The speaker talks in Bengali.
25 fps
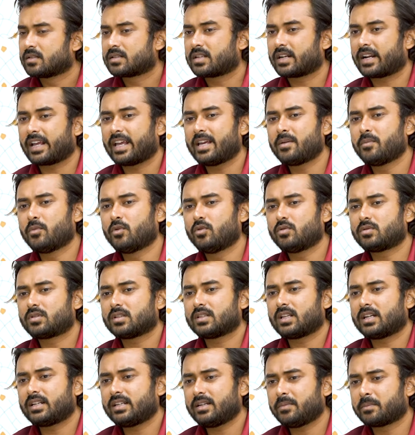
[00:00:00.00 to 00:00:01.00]
স্যার এই মুহূর্তে
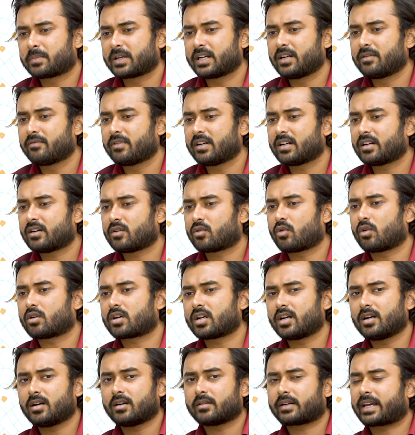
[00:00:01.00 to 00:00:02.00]
দাঁড়িয়ে ব্রেনওয়্যারের
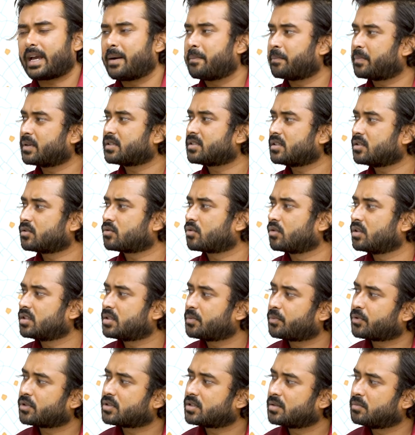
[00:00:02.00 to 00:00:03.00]
কটা ক্যাম্পাসেস রয়েছে
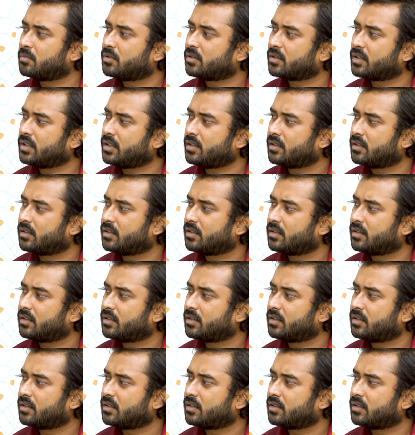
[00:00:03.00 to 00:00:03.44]
পশ্চিমবঙ্গে